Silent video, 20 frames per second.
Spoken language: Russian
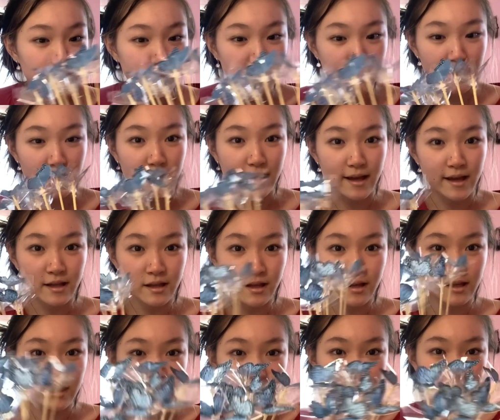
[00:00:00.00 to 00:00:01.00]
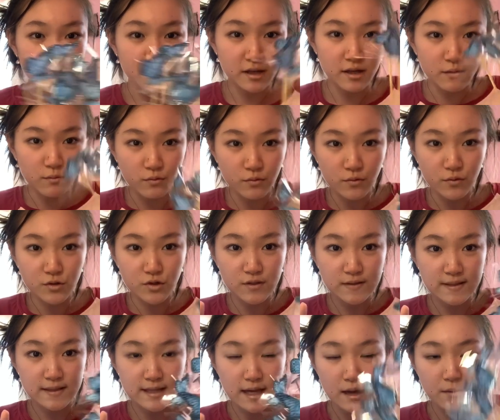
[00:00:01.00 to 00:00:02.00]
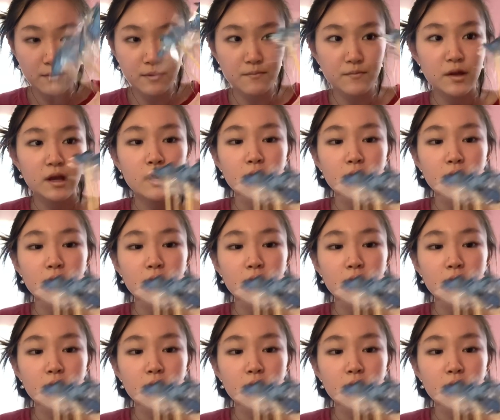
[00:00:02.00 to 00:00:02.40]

заклеила, и теперь я буду частями.